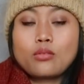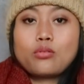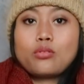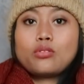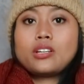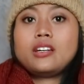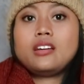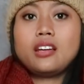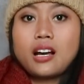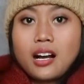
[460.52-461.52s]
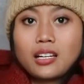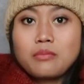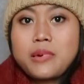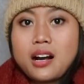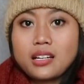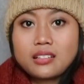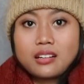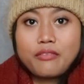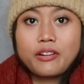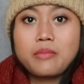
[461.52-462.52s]
tuh jadi ini anget banget ke
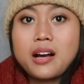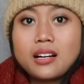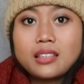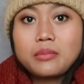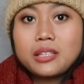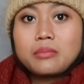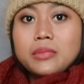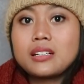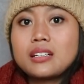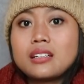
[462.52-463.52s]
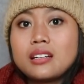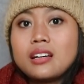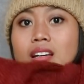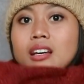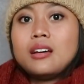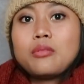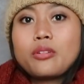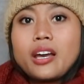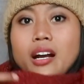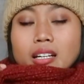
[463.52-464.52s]
cover banget teman-teman
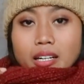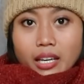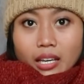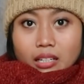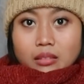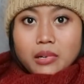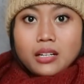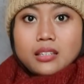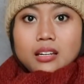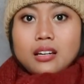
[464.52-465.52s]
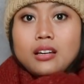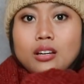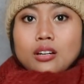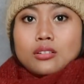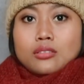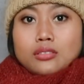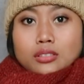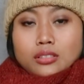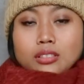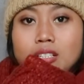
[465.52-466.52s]
ya anget deh anget banget
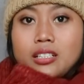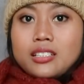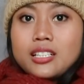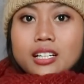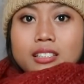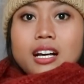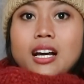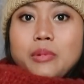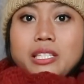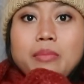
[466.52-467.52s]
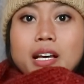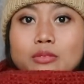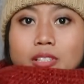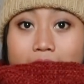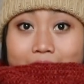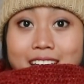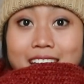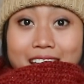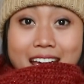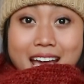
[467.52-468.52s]
uh tangan bisa masuk kayak
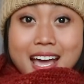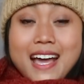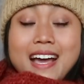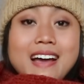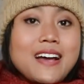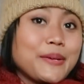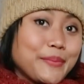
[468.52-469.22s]
gini dah